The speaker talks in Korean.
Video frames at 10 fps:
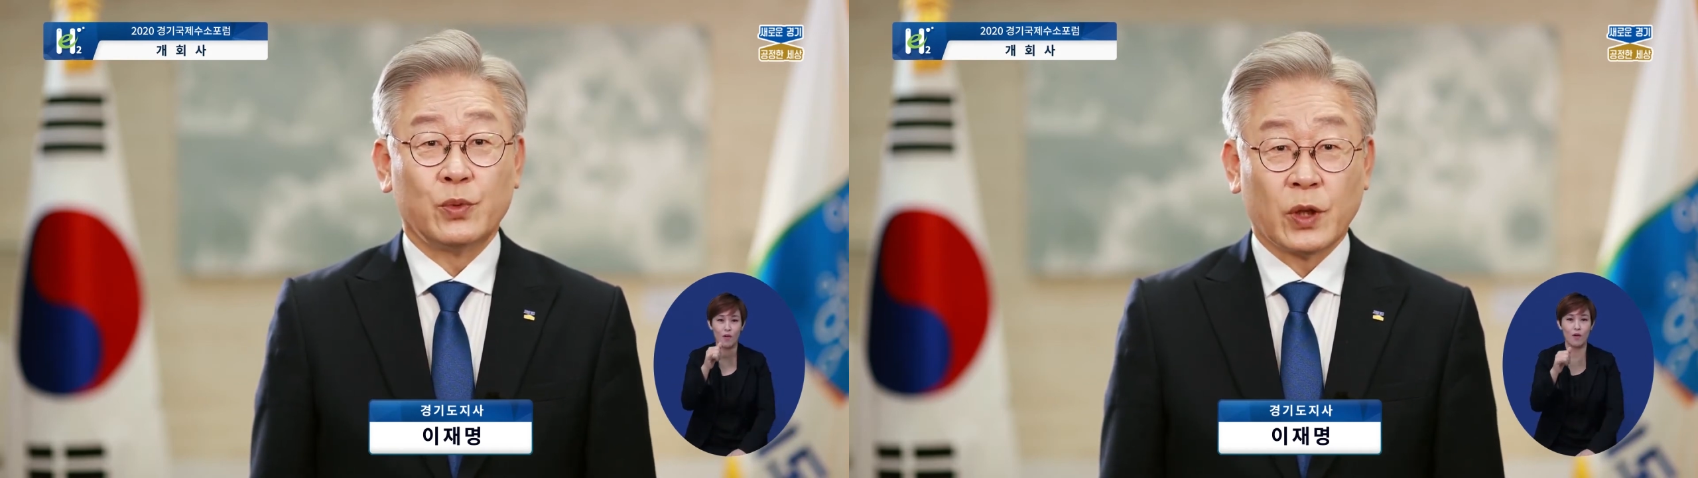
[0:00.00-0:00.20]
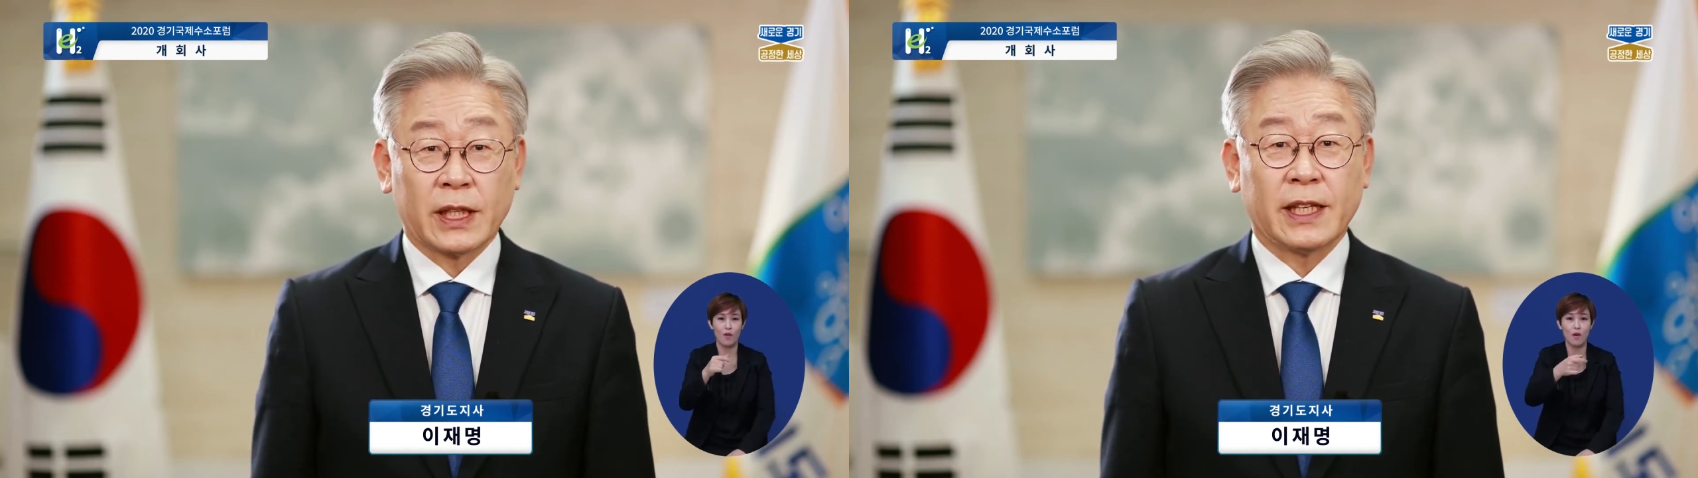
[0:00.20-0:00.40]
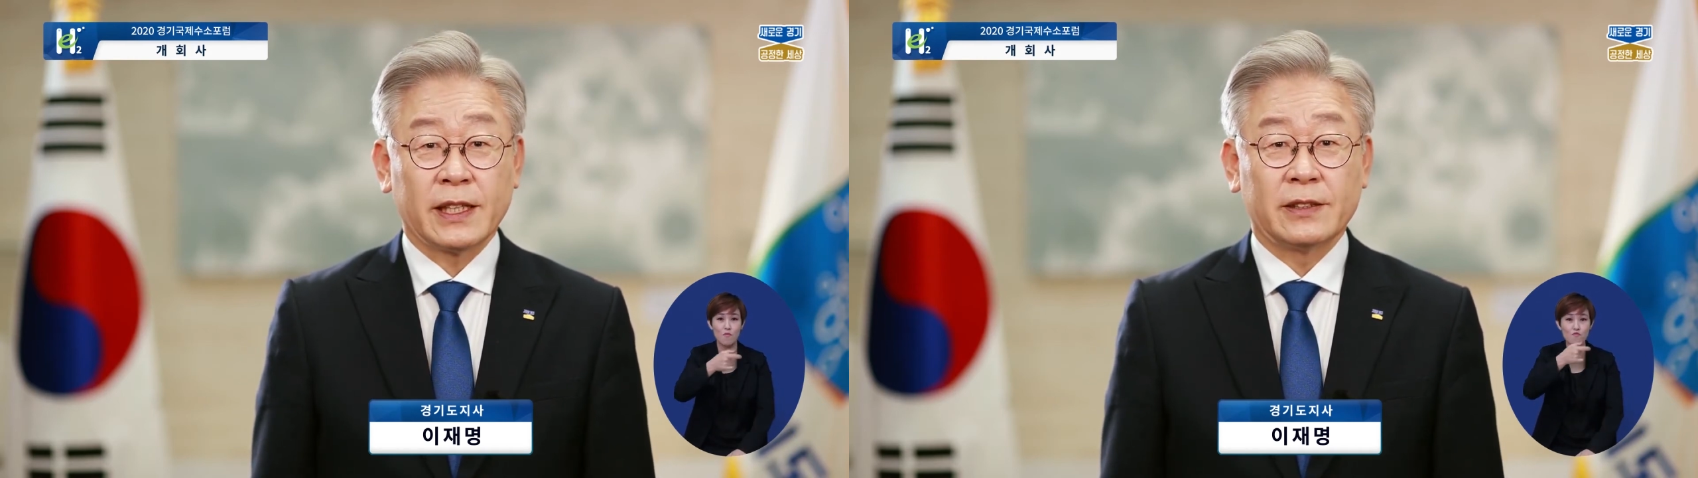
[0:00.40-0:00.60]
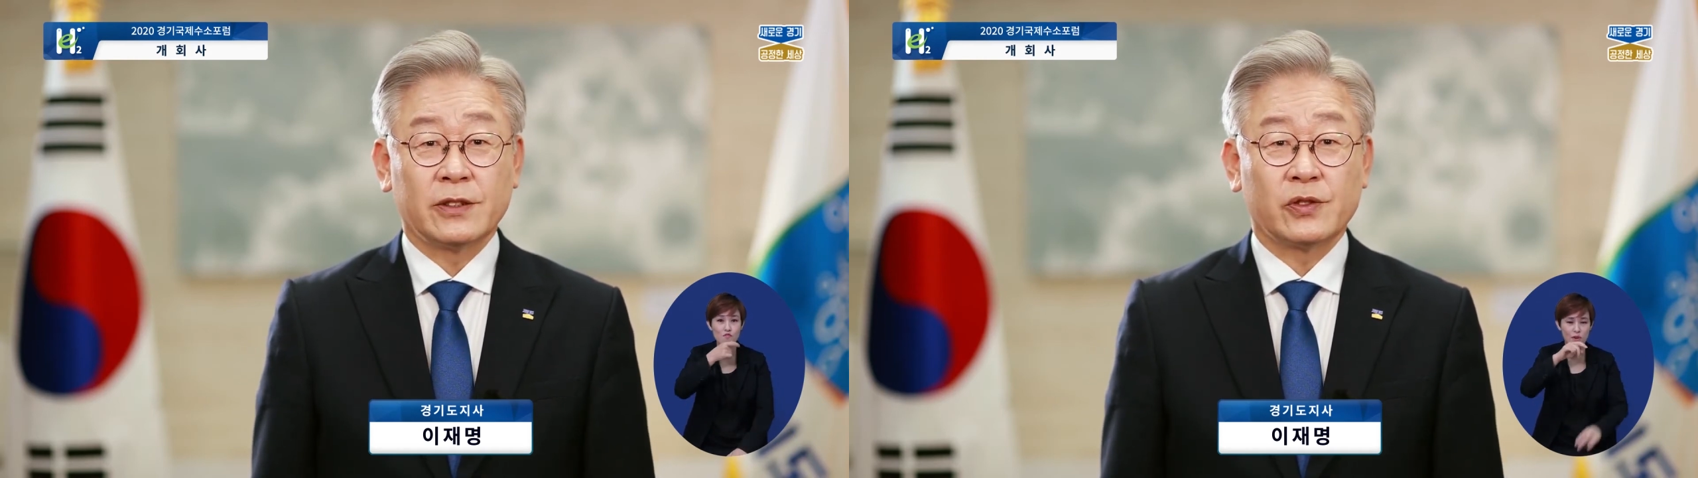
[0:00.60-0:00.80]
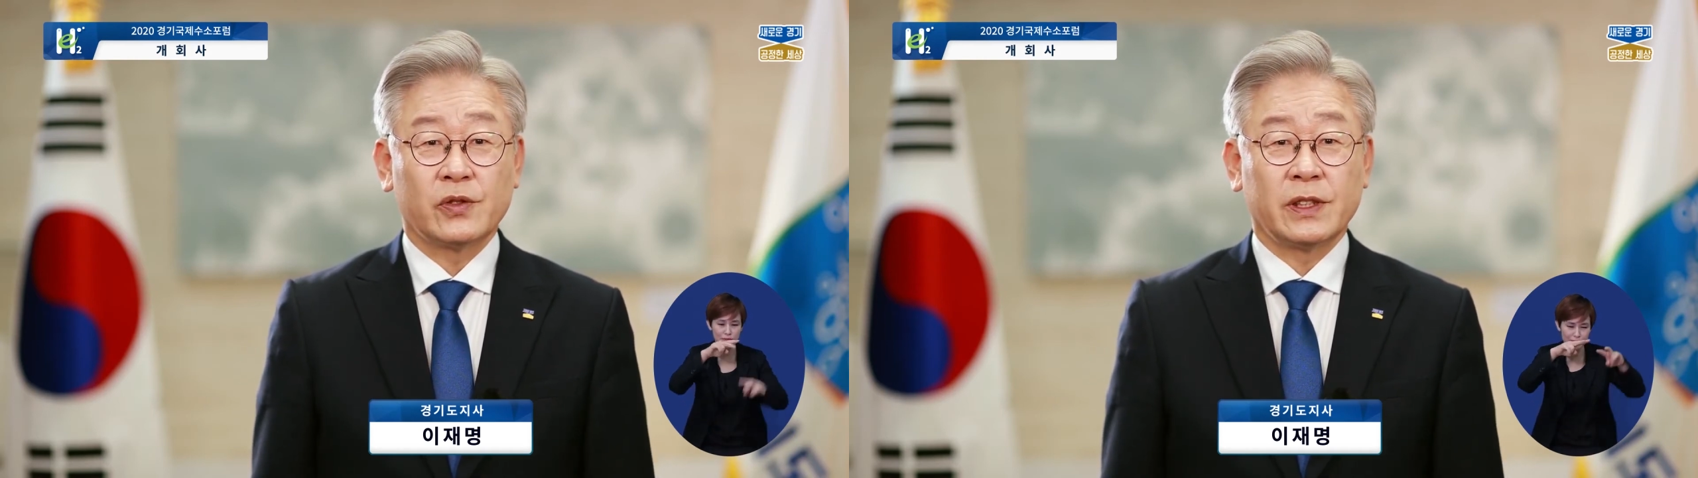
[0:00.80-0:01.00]
무한하게
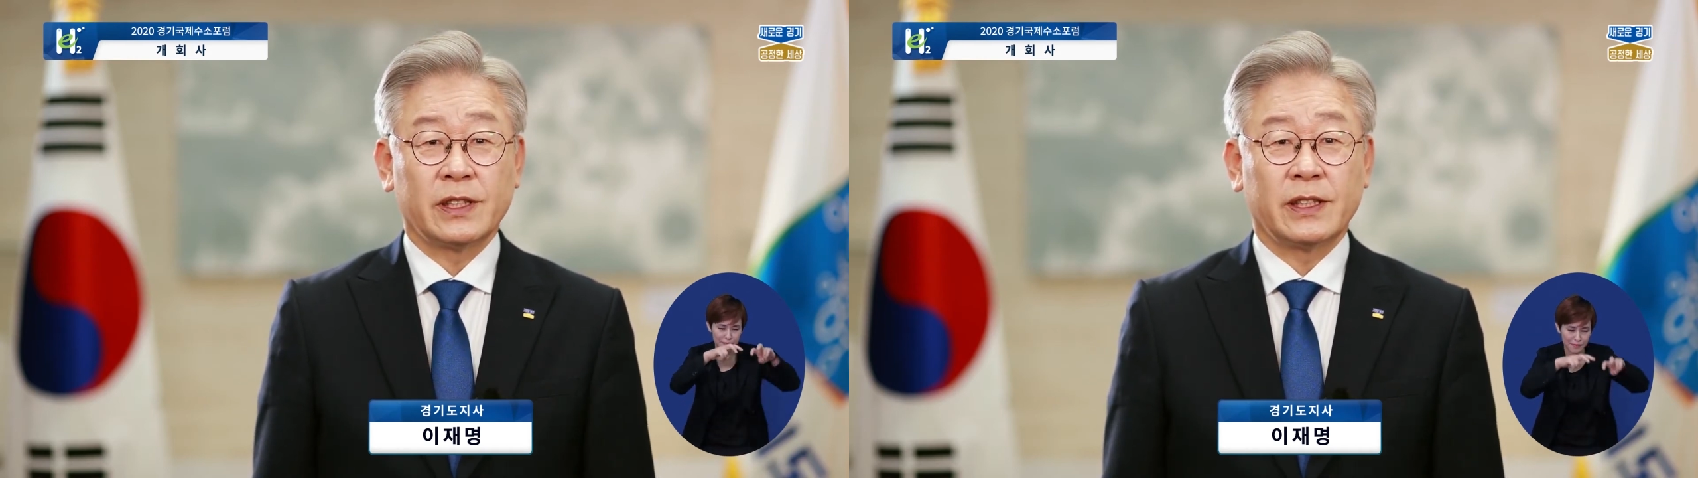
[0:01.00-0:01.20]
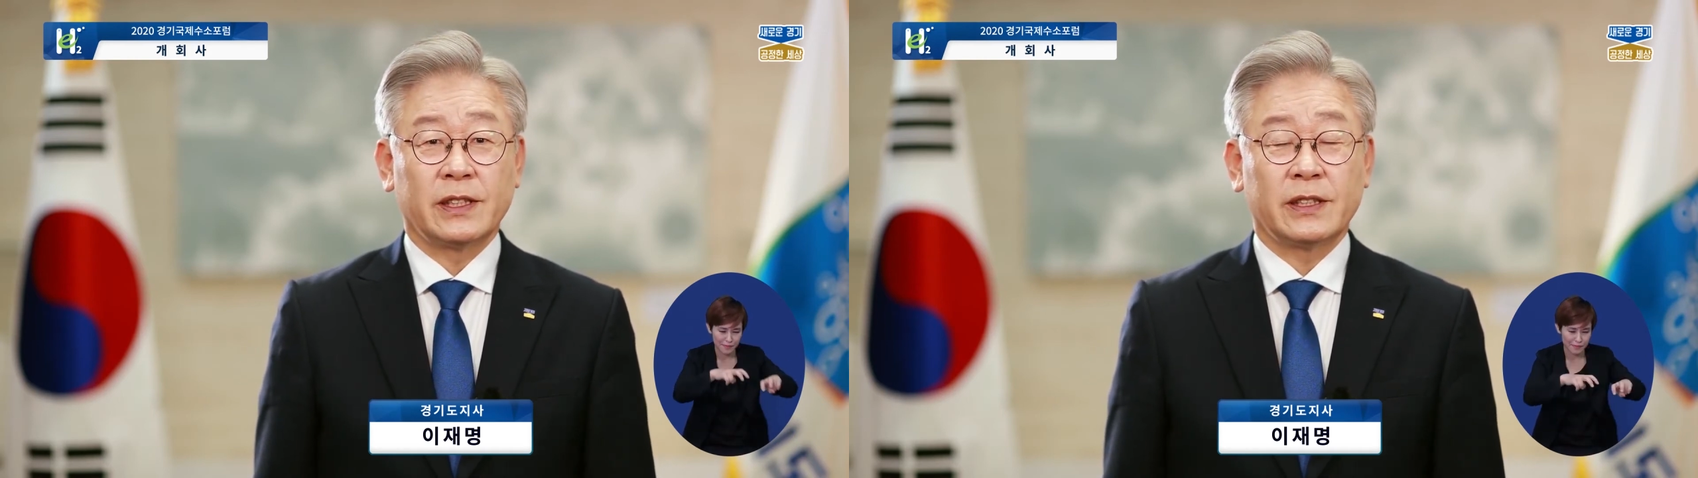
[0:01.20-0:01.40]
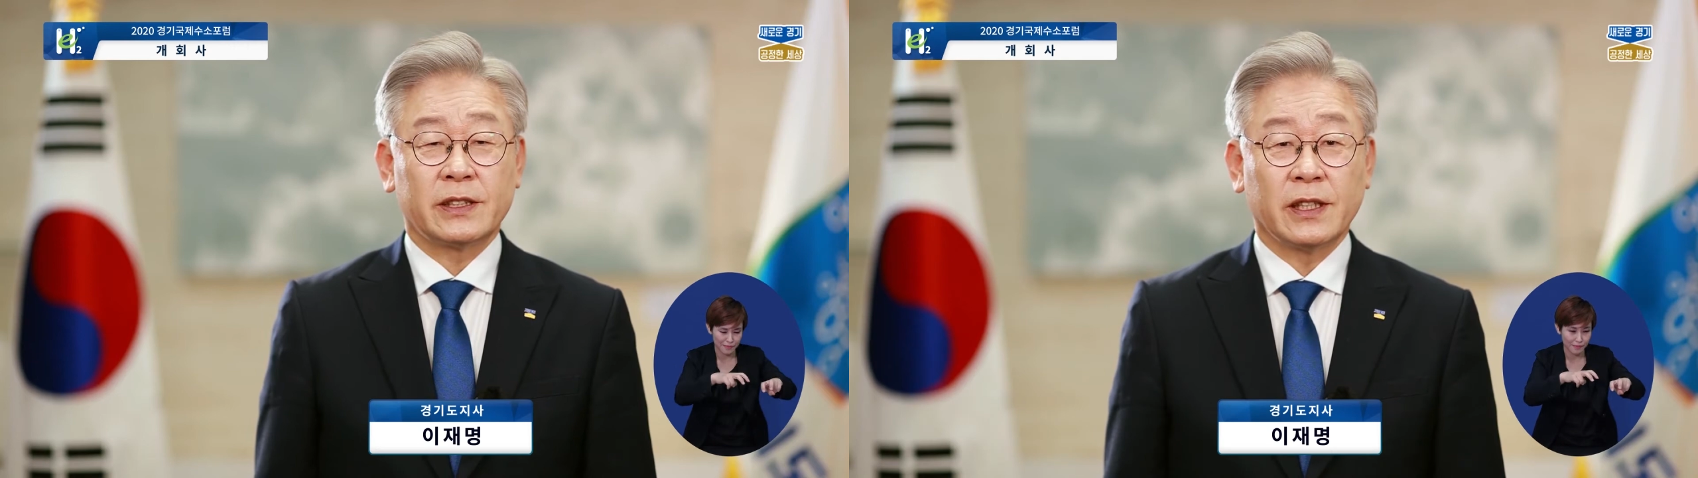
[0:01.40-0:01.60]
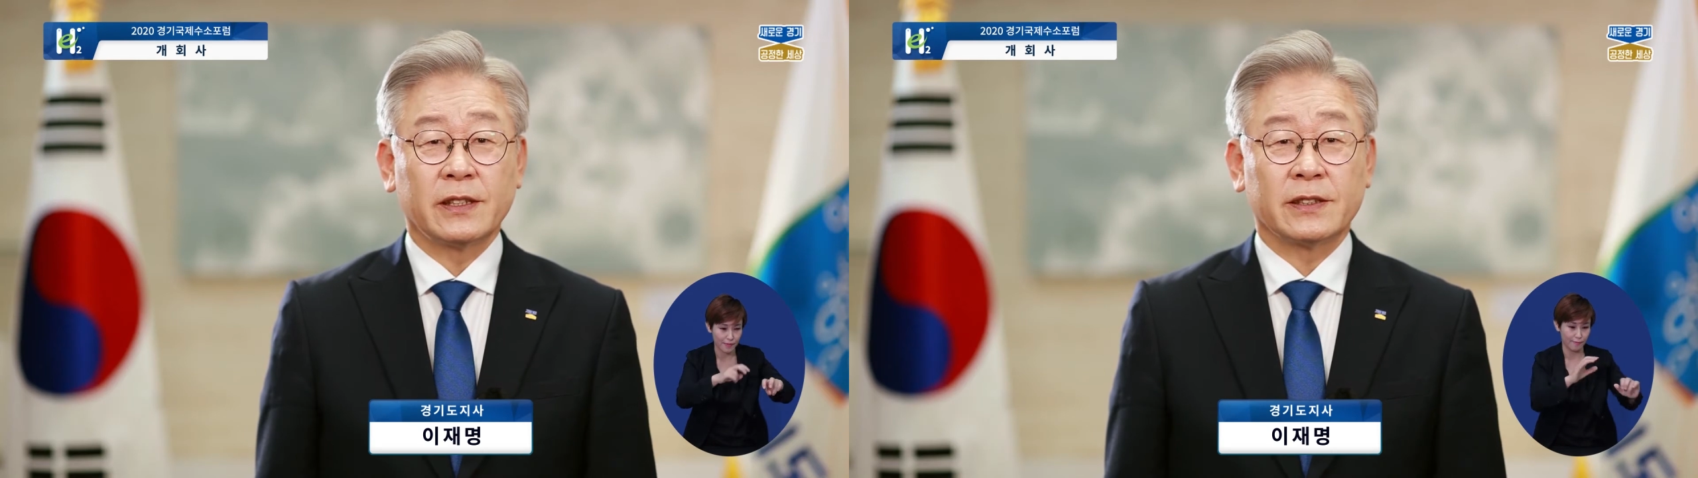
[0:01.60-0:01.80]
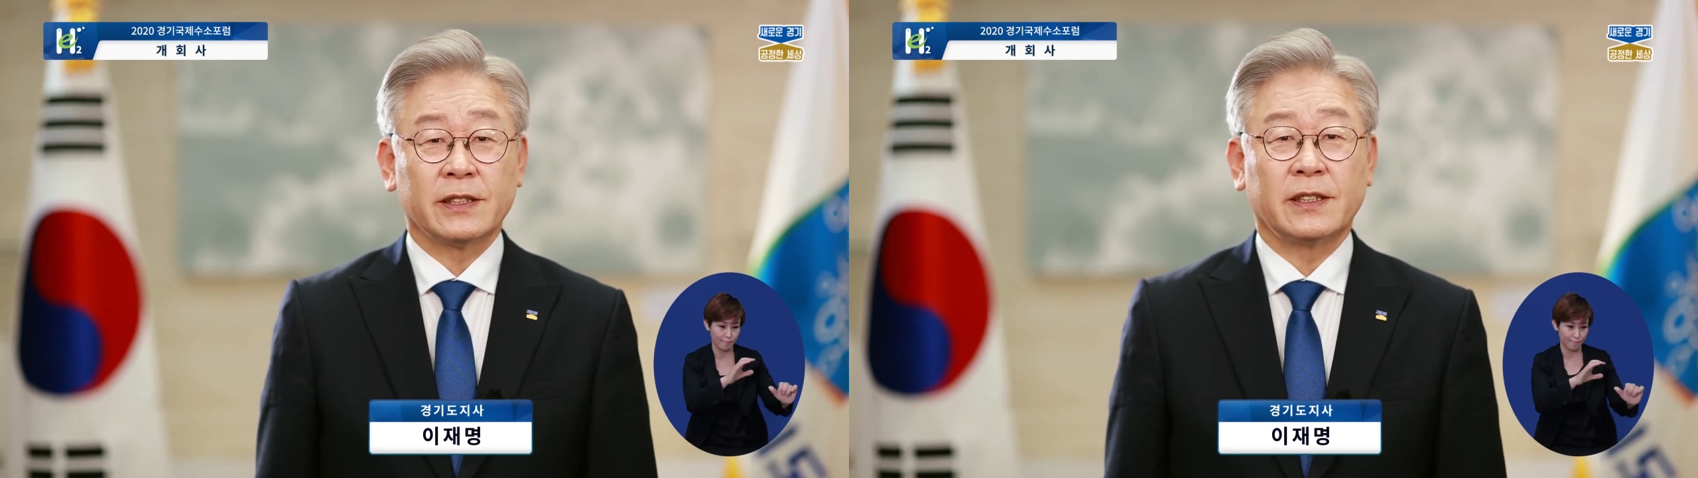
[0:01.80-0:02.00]
얻을 수 있는
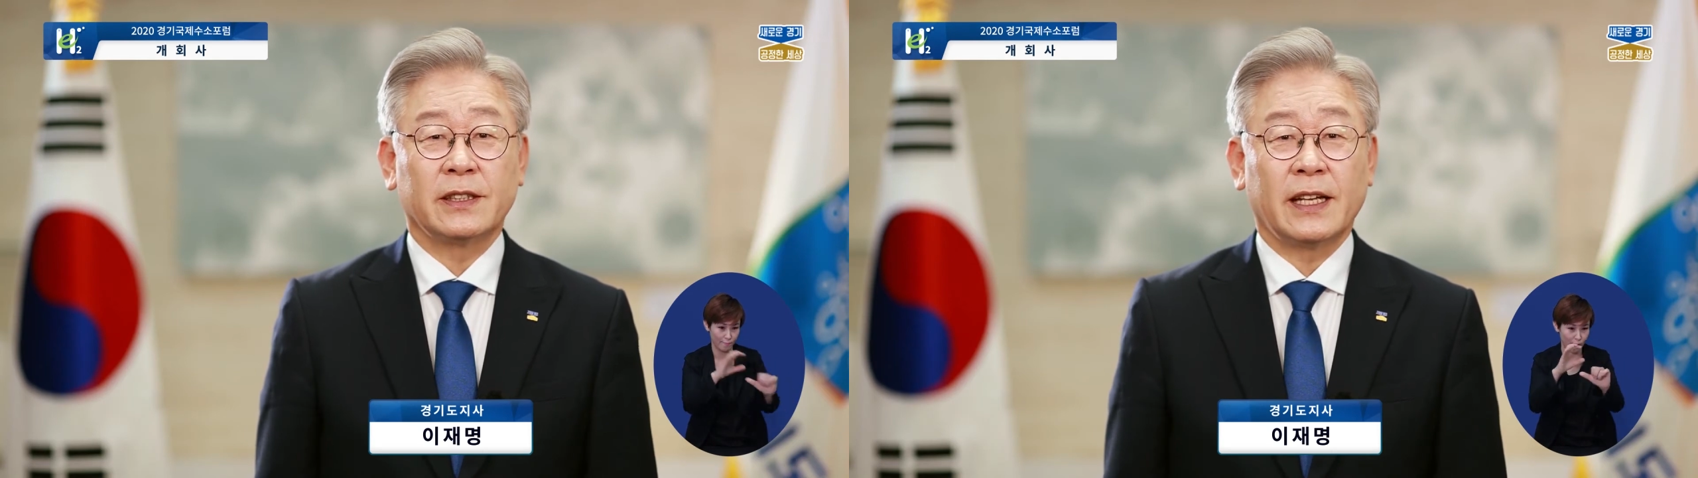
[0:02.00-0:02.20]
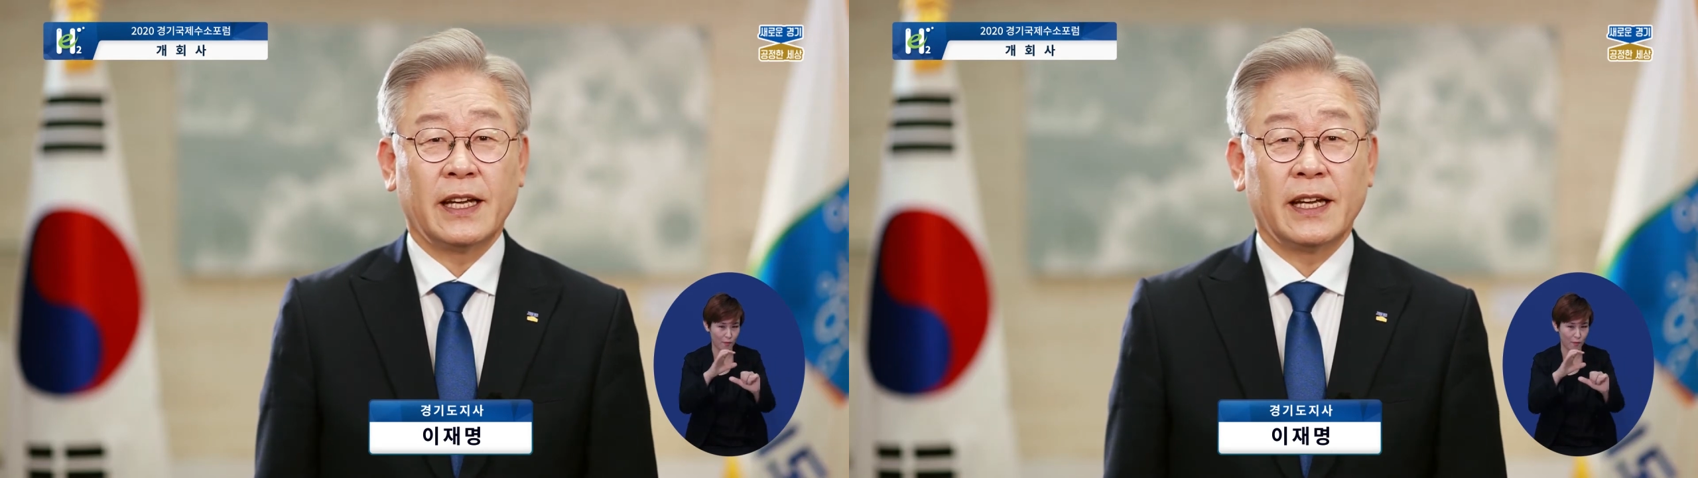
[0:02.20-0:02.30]
청정